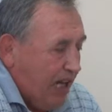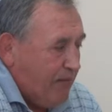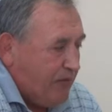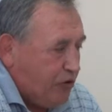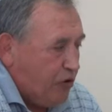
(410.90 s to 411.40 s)

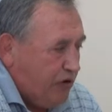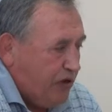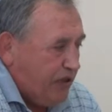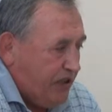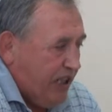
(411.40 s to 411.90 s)
там,
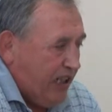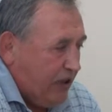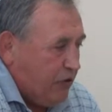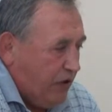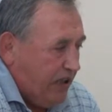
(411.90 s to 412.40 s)
что те,
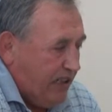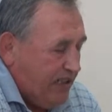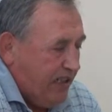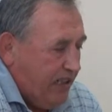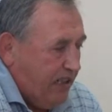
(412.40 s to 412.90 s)
которые
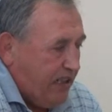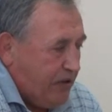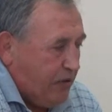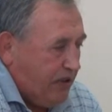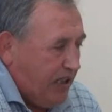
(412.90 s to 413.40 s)

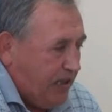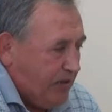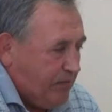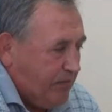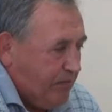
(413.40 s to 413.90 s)
отделились, вот
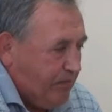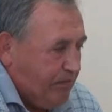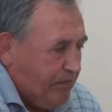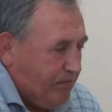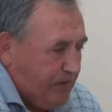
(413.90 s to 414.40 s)
я
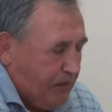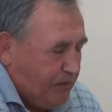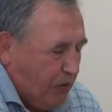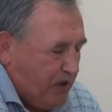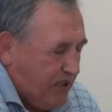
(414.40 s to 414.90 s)

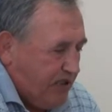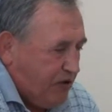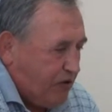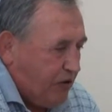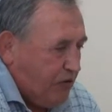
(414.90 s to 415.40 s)
просто
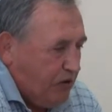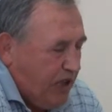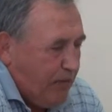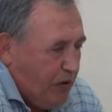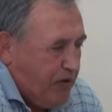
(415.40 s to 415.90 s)
зашел, ну,
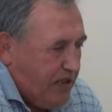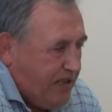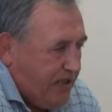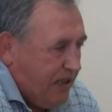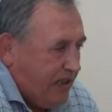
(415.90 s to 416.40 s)
там люди
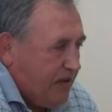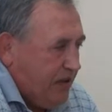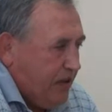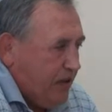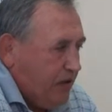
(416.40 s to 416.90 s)
сидят,
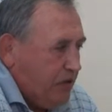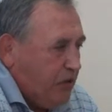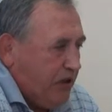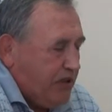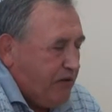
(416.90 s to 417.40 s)
ну,
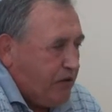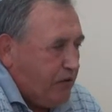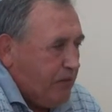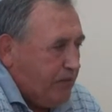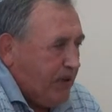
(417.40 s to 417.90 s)
вот разве
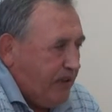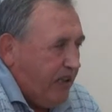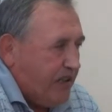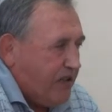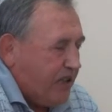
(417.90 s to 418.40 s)
что
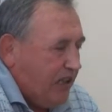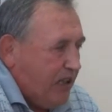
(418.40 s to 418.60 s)
паркетчики.